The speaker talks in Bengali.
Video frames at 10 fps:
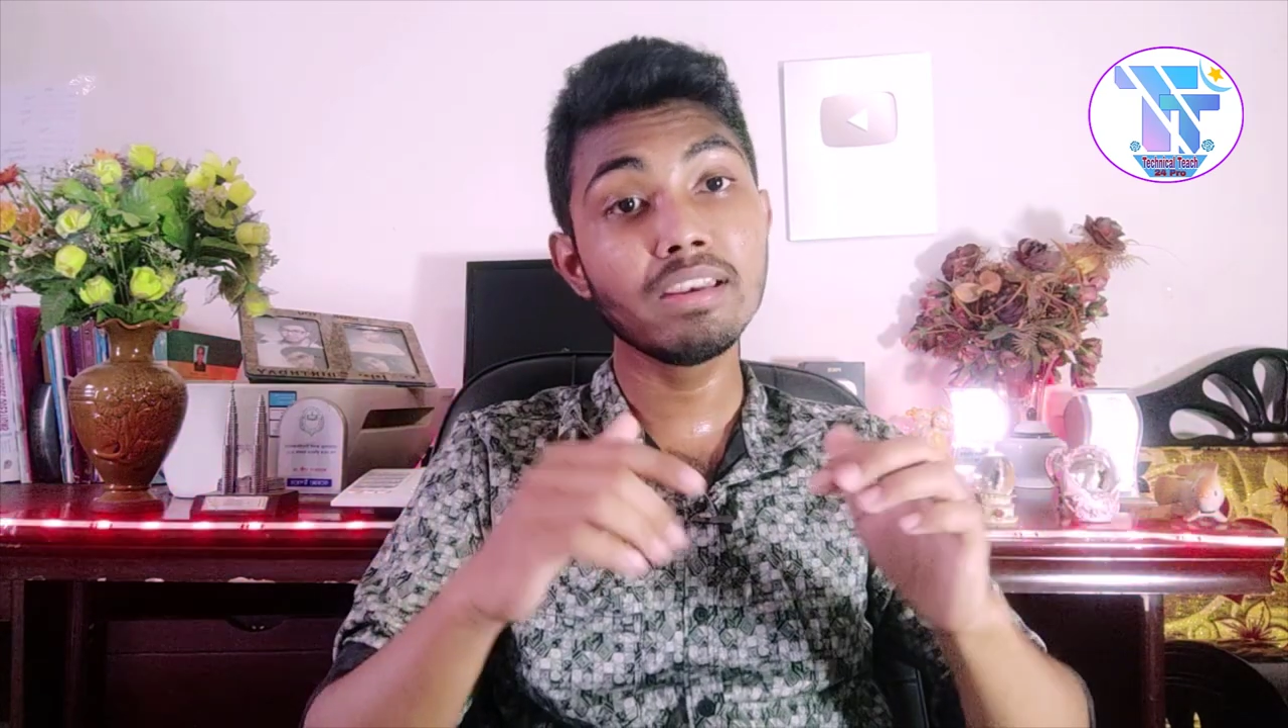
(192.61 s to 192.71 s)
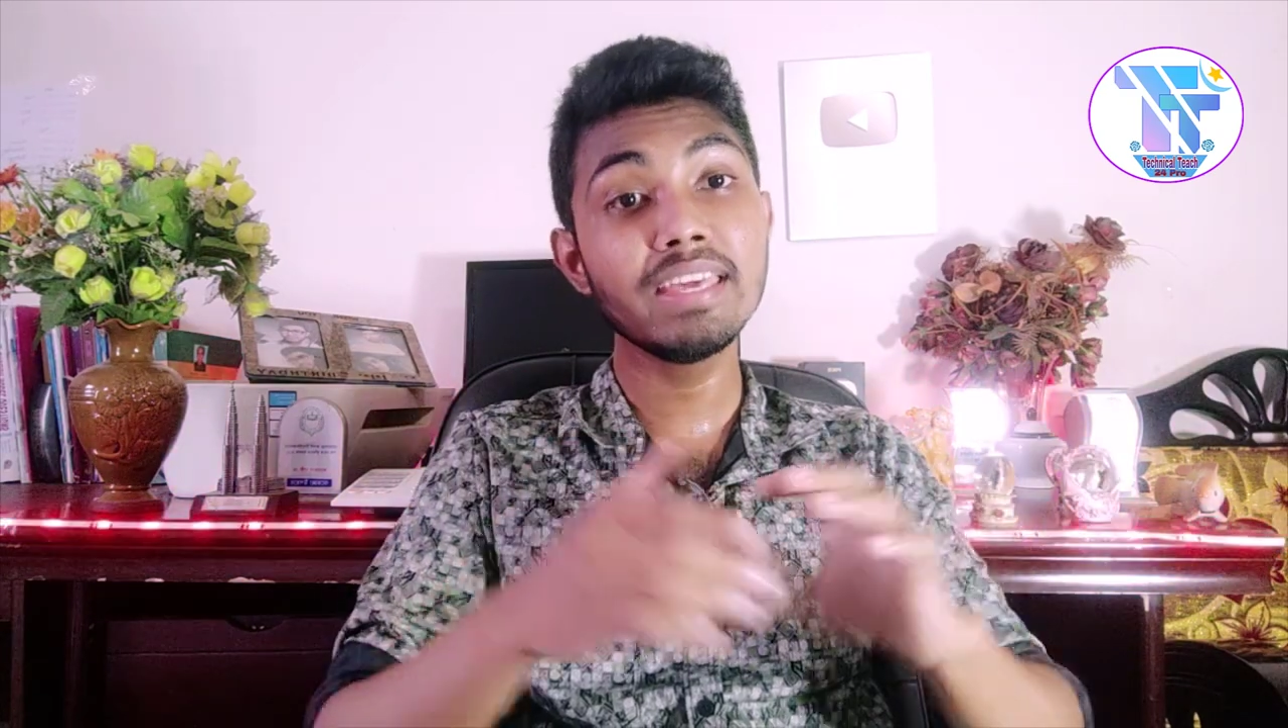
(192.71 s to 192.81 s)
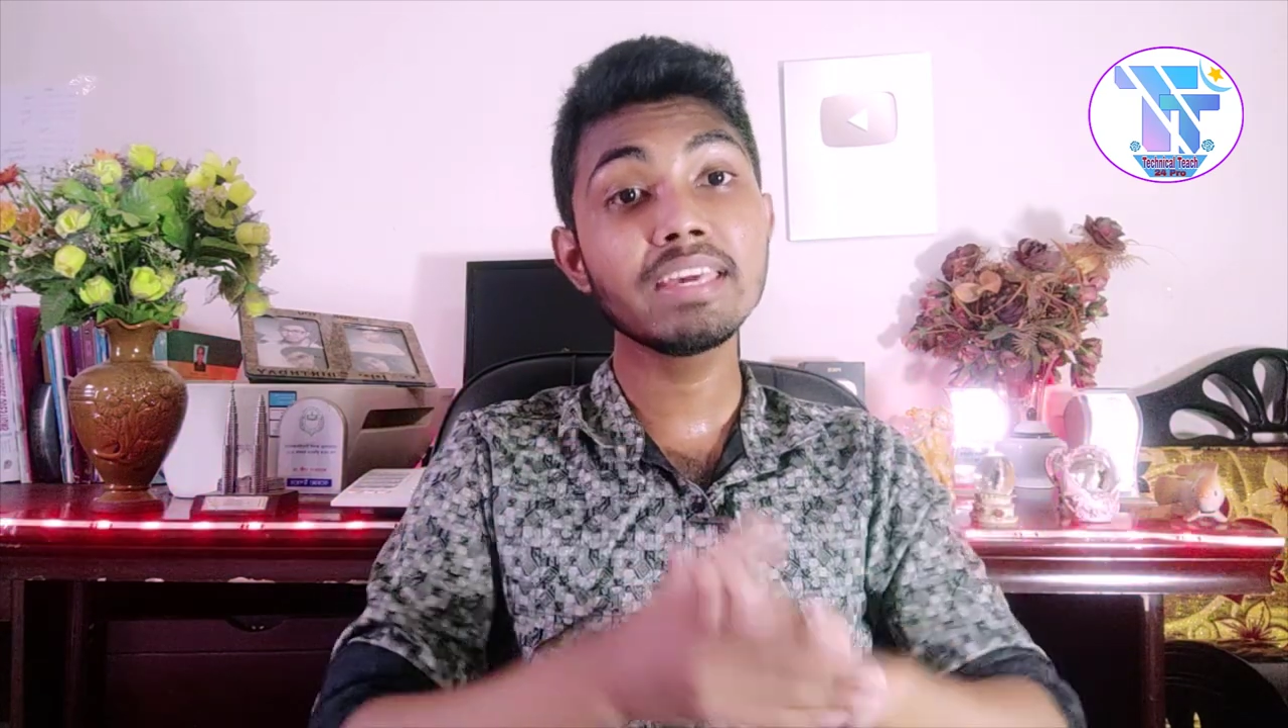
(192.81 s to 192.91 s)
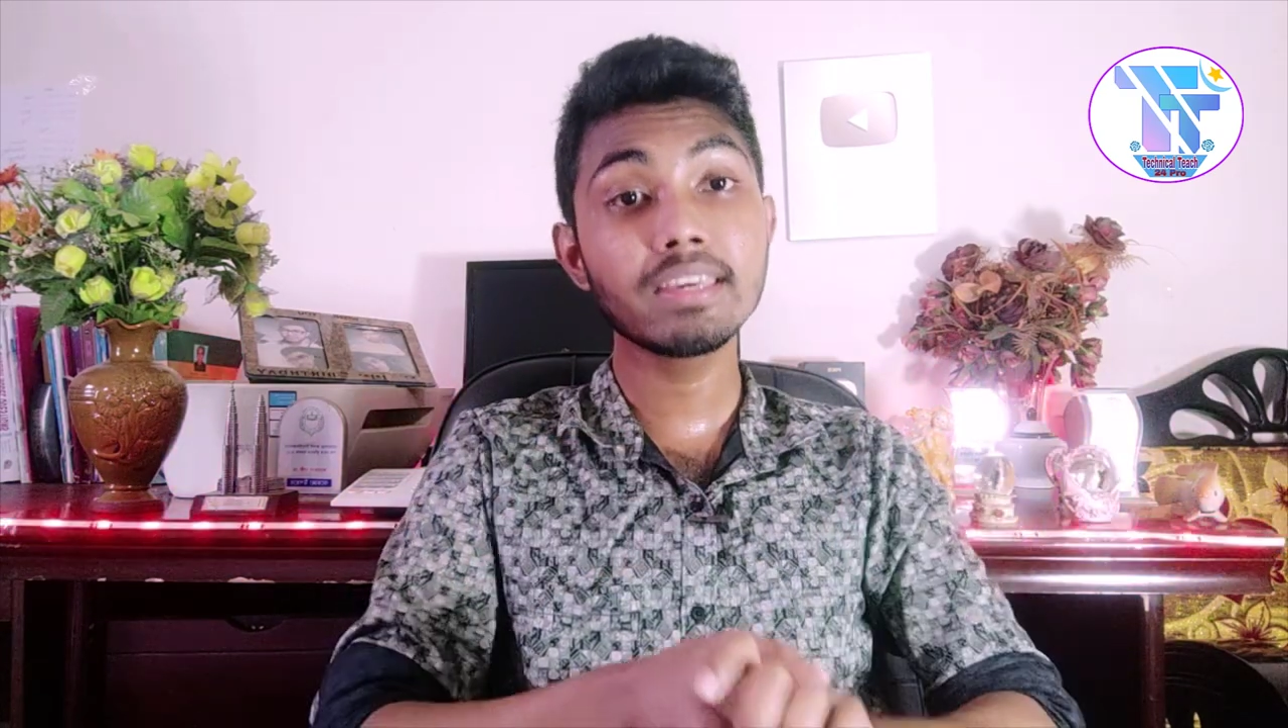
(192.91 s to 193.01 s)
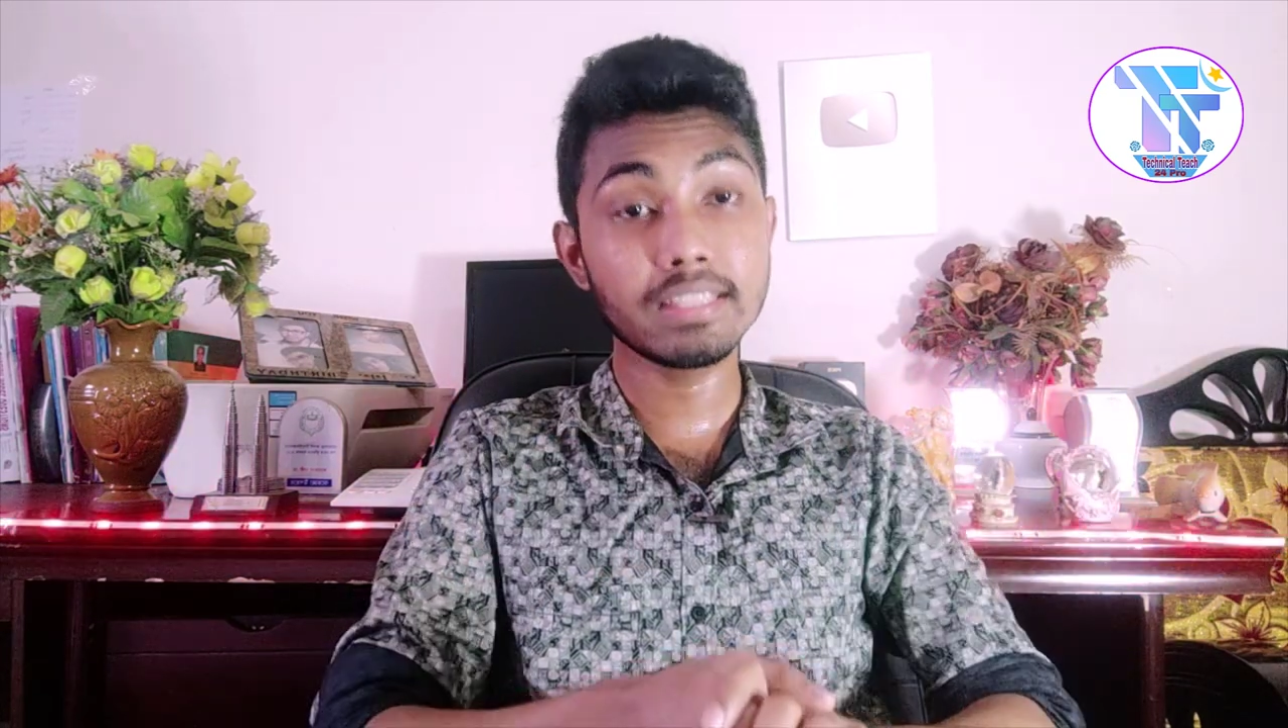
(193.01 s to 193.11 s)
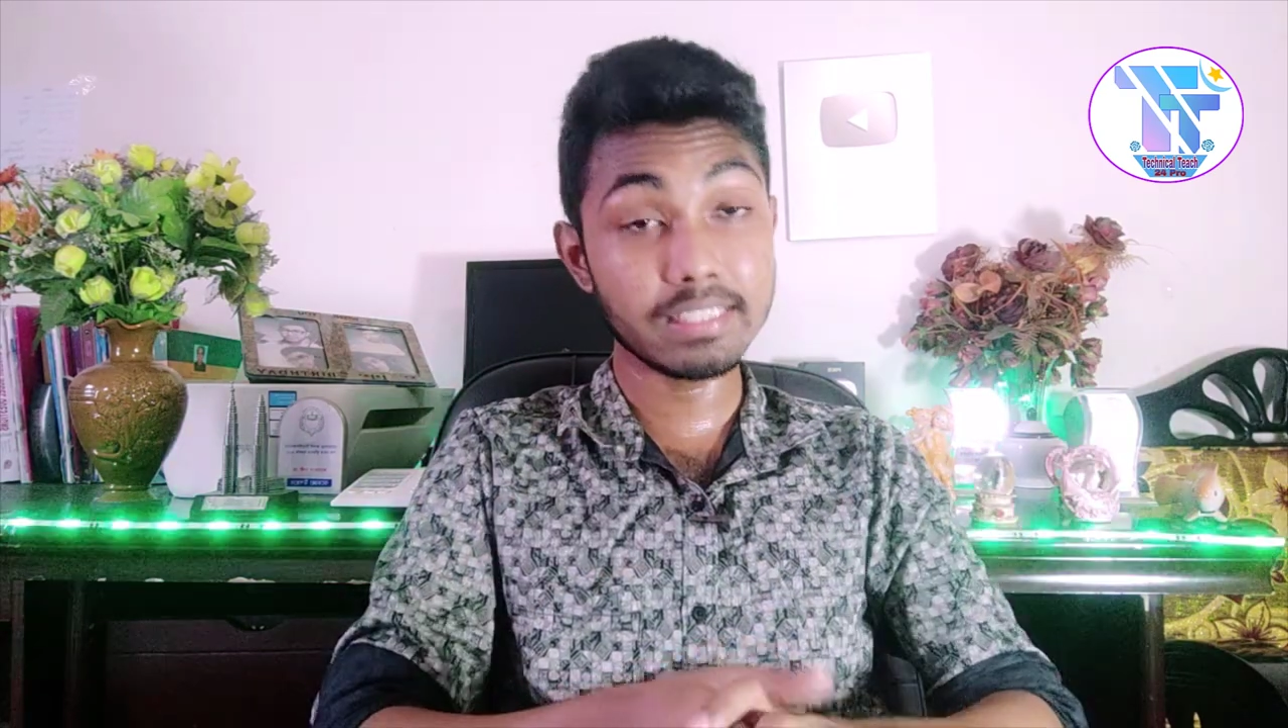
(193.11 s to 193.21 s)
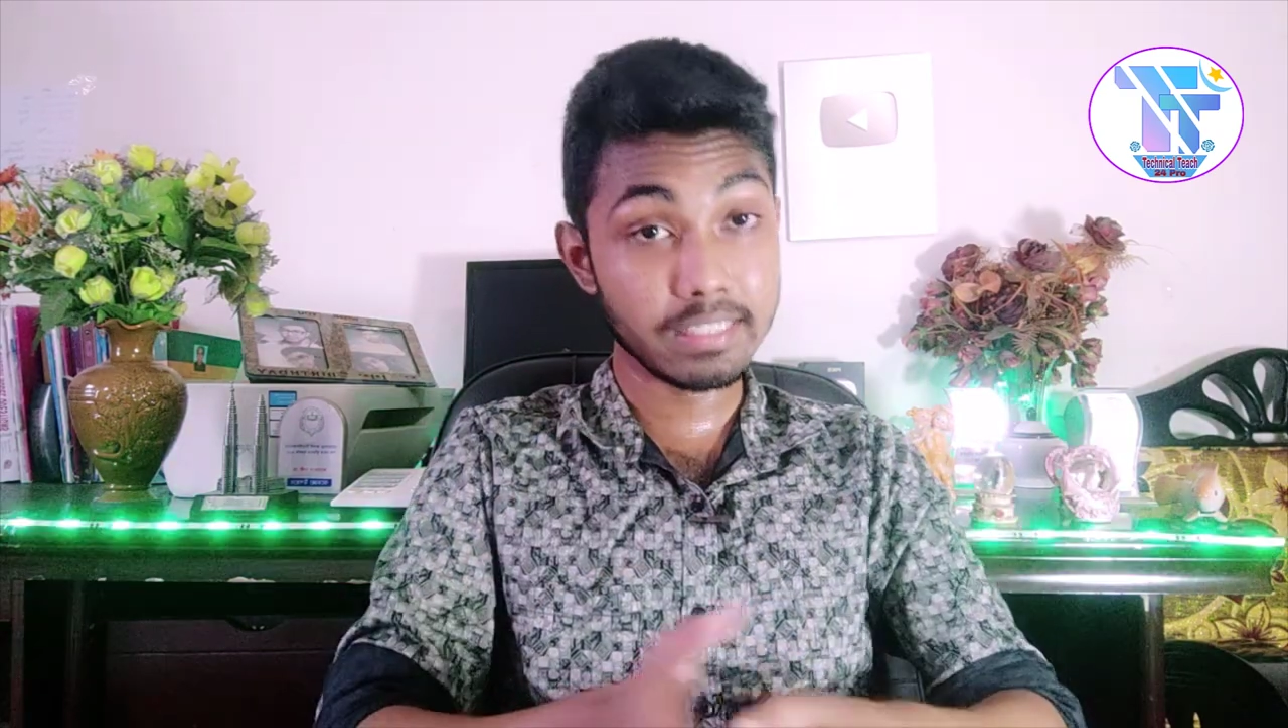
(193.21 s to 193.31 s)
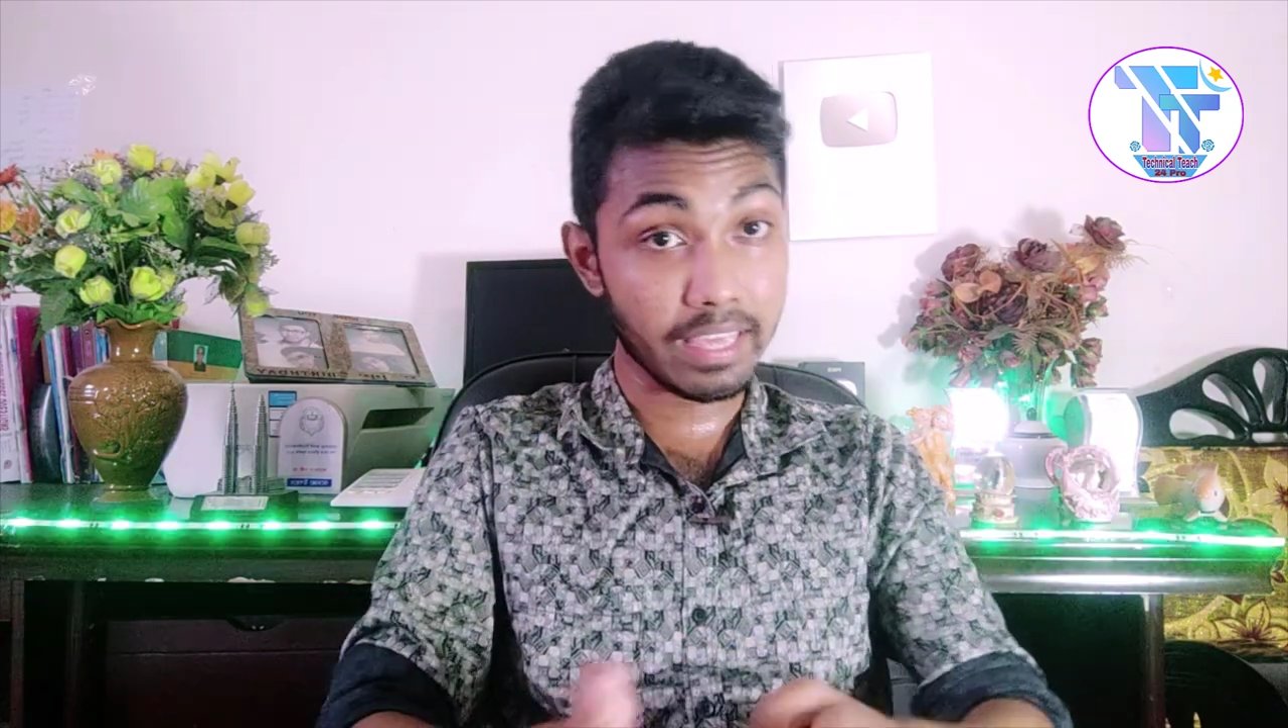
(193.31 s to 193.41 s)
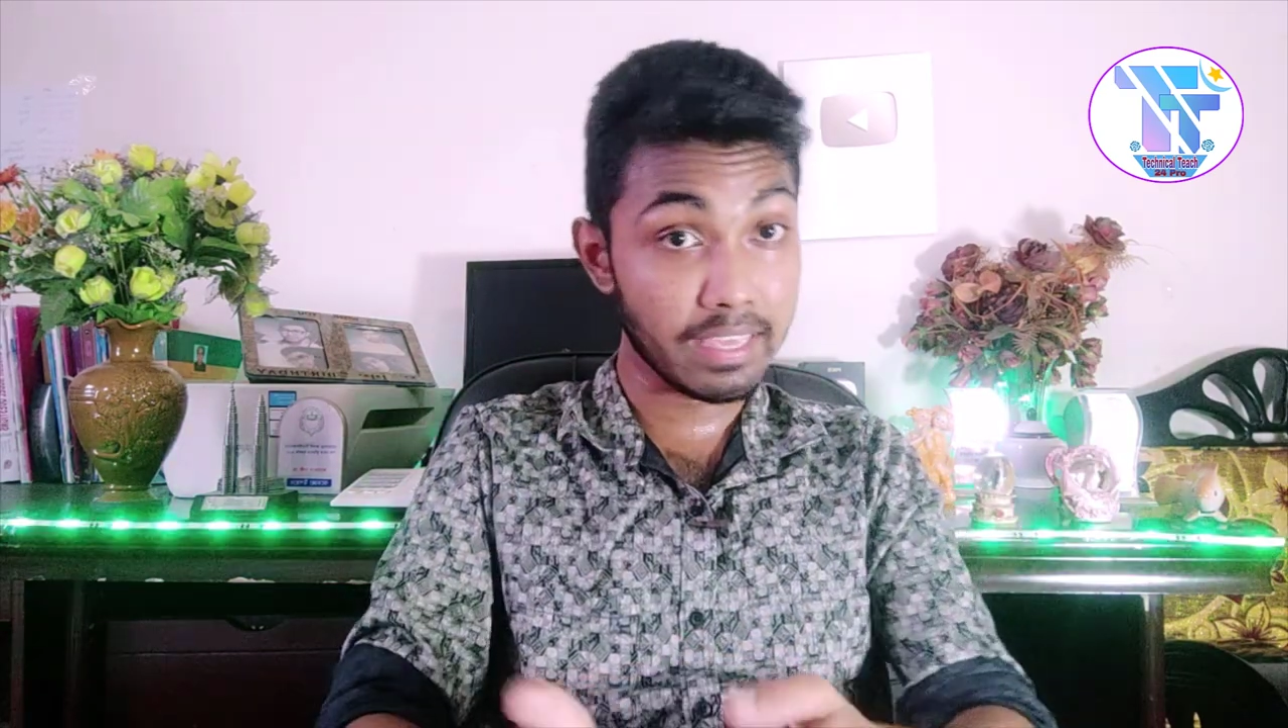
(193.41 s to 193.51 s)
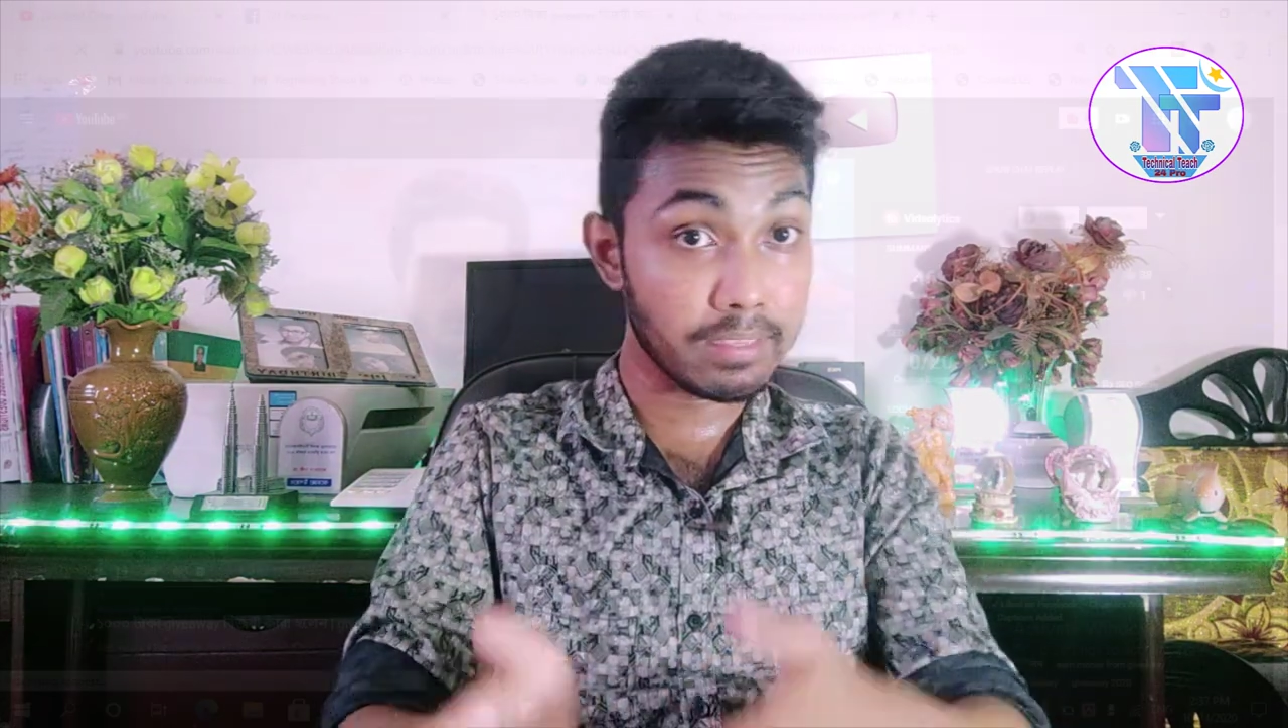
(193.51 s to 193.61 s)
লিঙ্ক
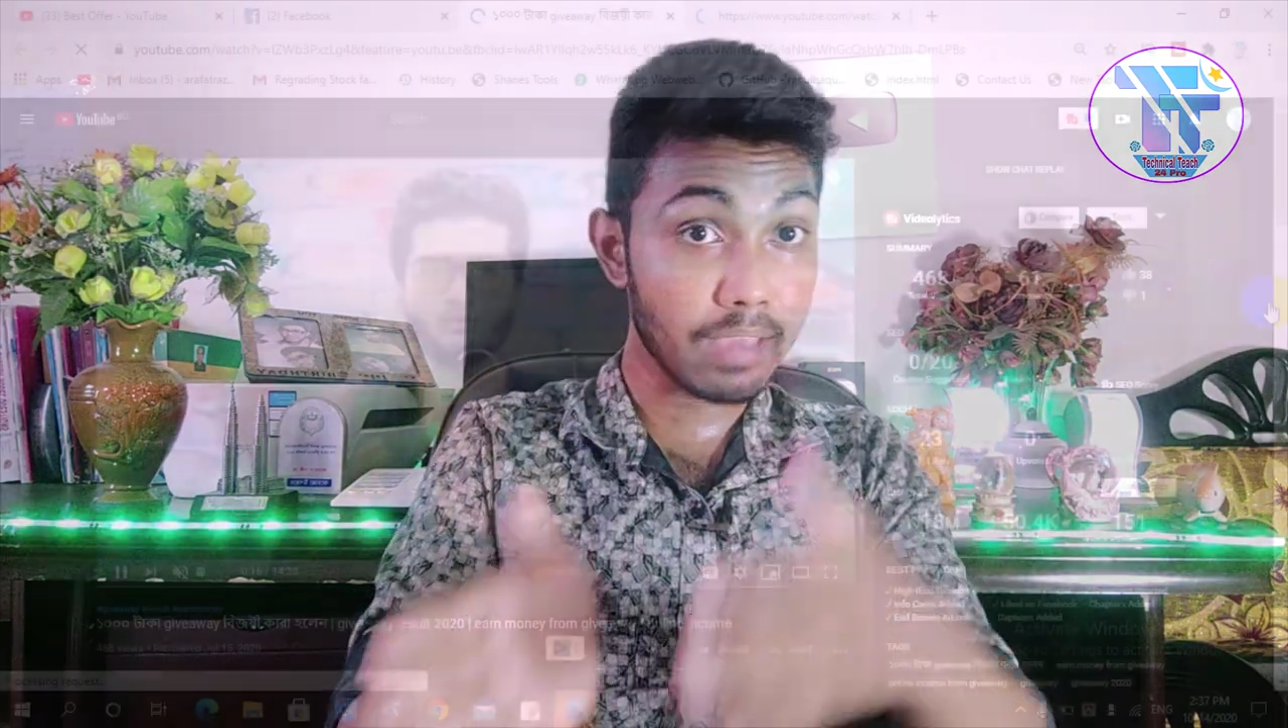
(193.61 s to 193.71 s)
এই